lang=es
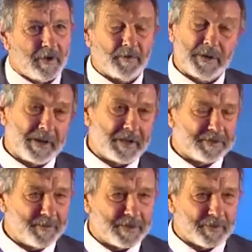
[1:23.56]
un
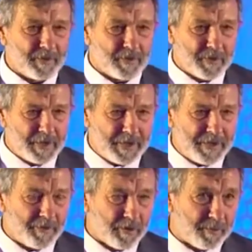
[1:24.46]
agradecimiento
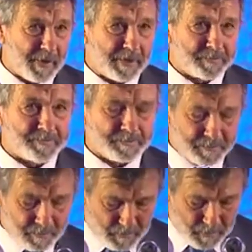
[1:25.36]
enorme
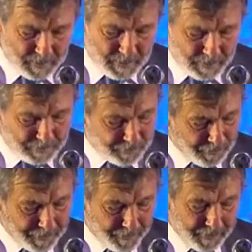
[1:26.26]

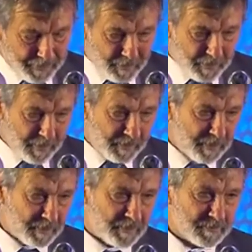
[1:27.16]
yo creo que no,